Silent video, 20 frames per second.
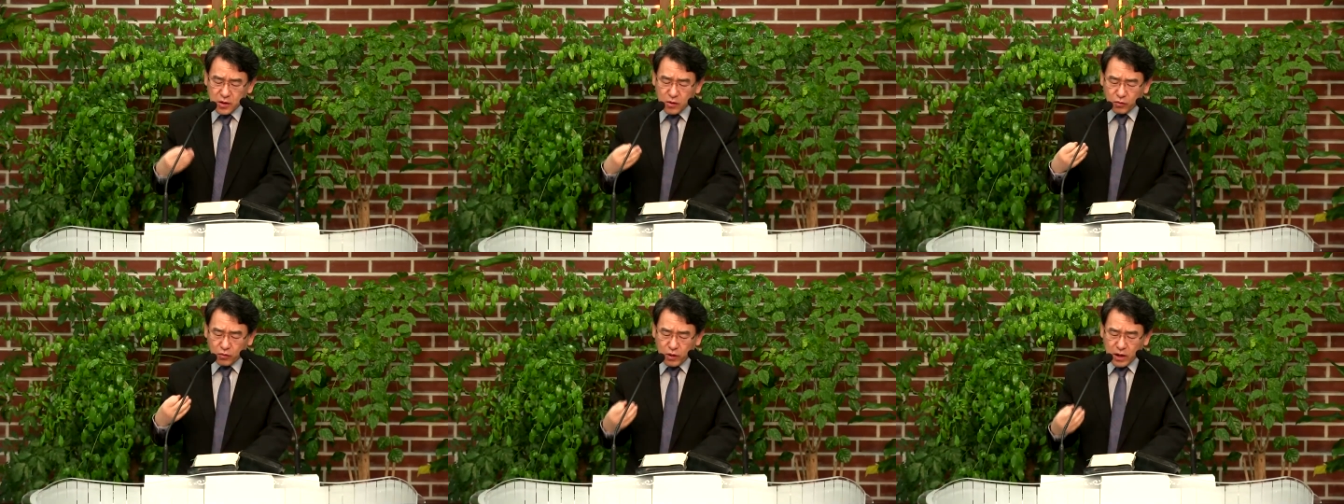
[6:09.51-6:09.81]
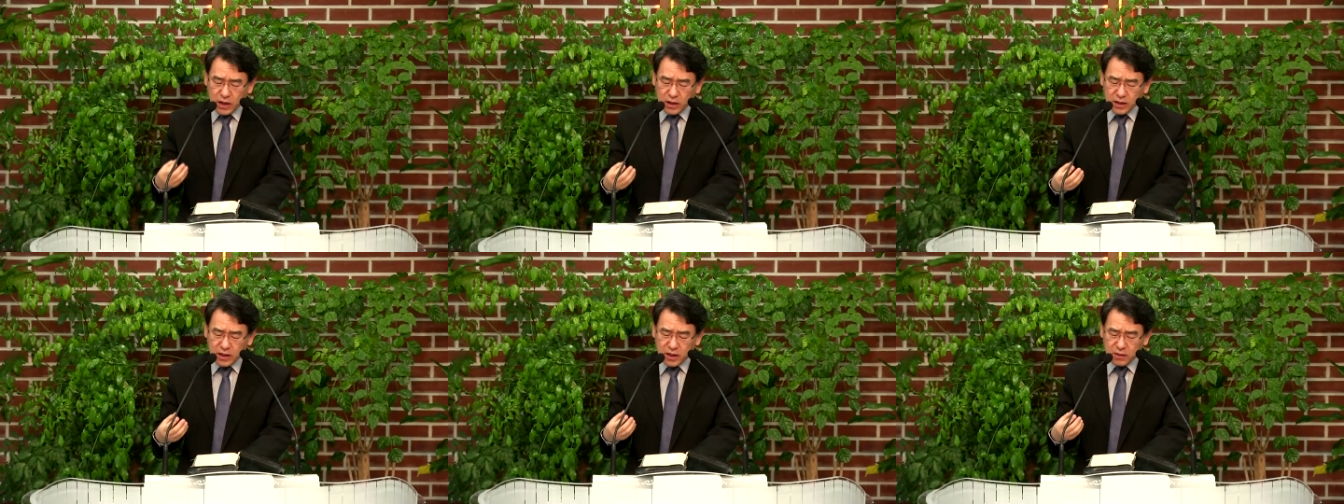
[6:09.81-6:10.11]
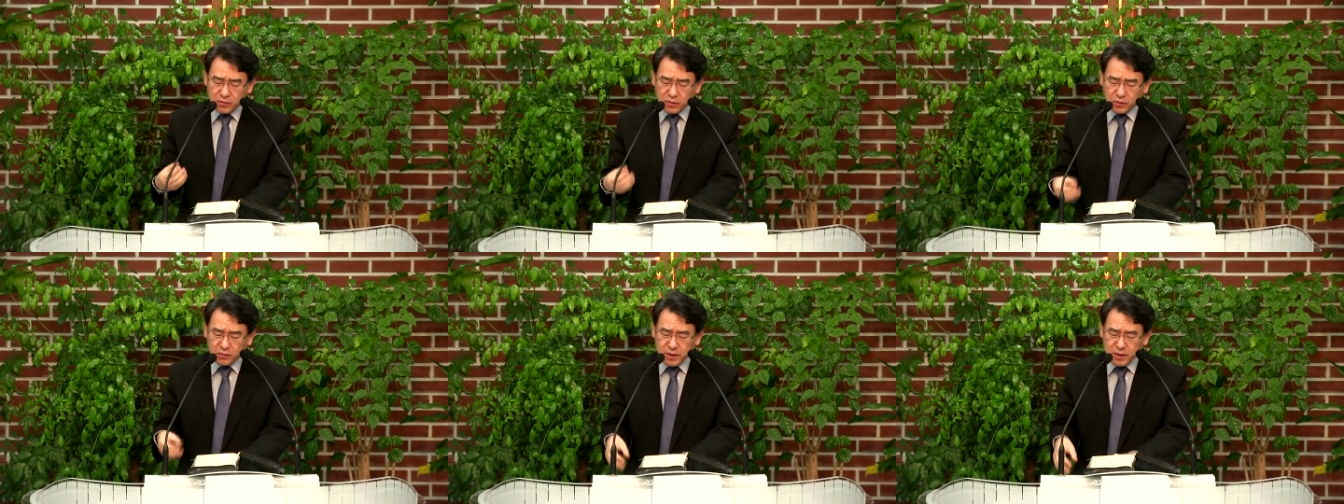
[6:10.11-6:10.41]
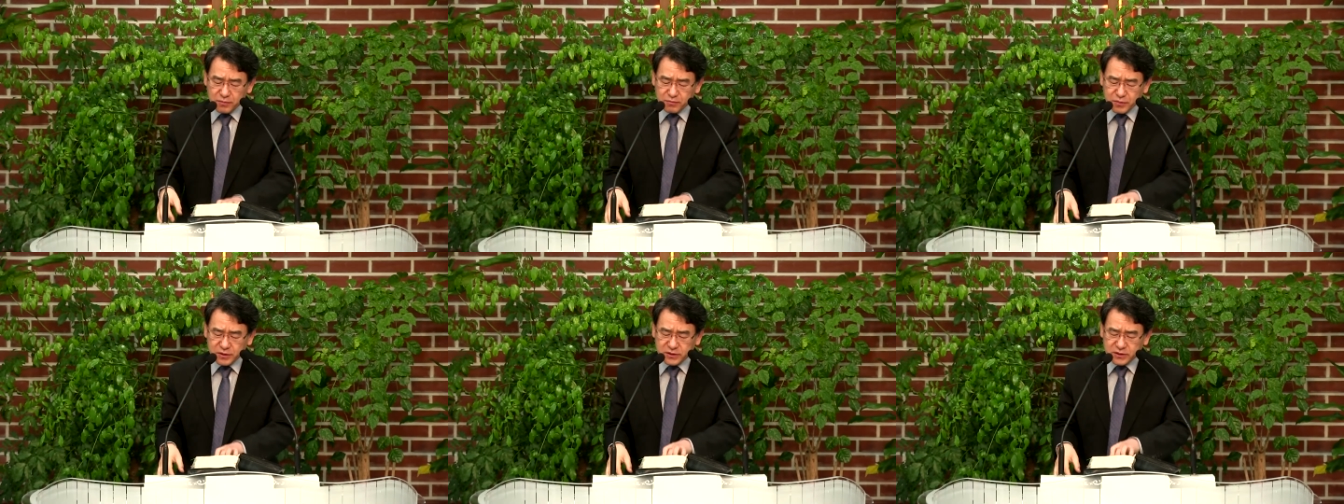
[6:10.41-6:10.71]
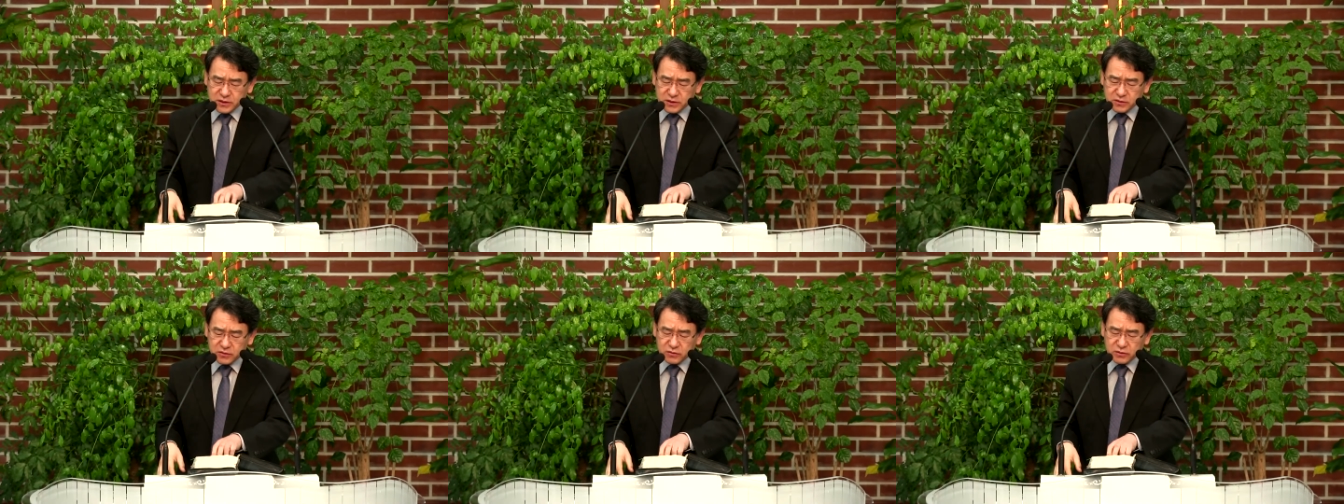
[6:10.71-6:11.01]
화가 몸에
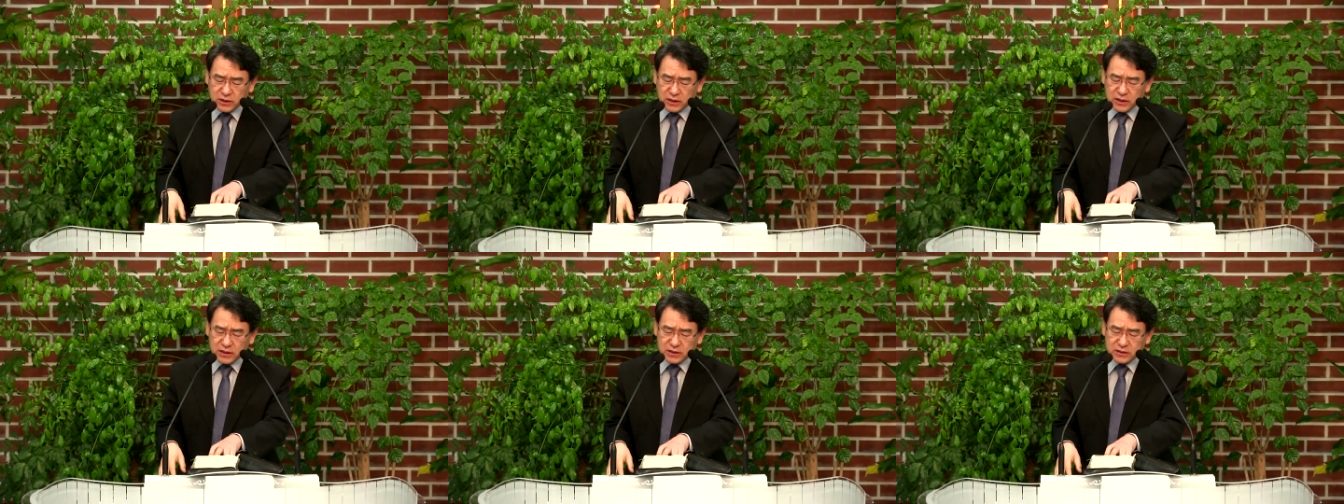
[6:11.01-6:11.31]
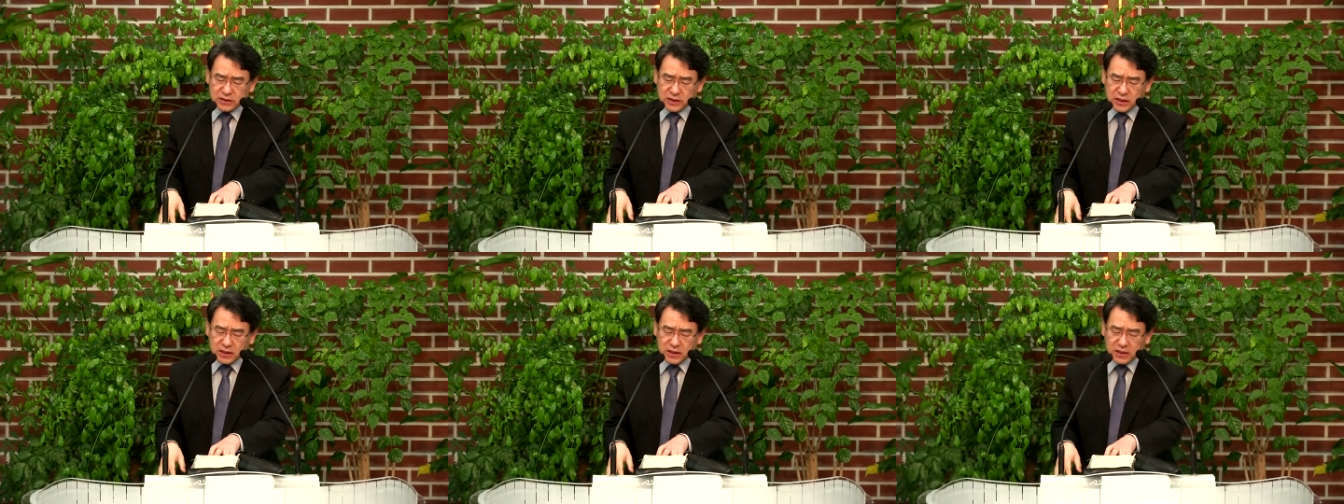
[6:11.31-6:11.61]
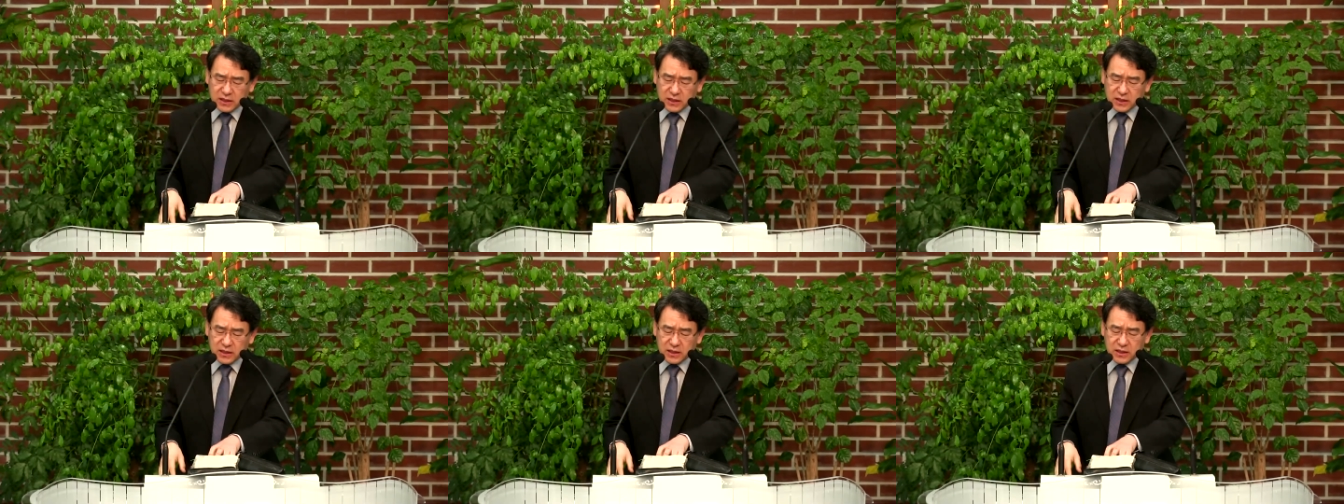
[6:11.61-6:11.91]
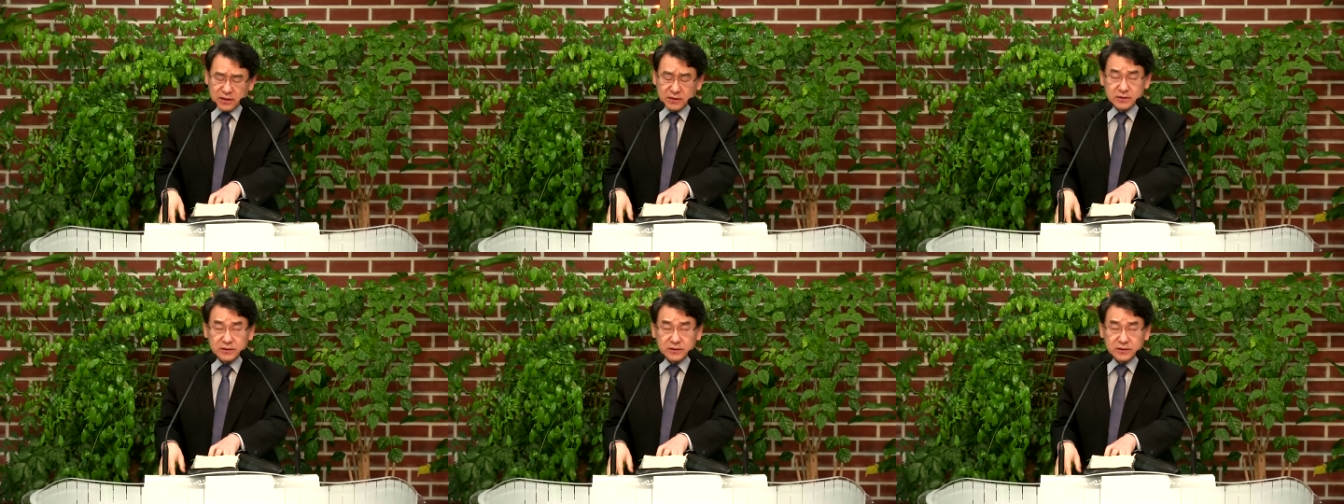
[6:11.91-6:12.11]
미친 줄 알았다.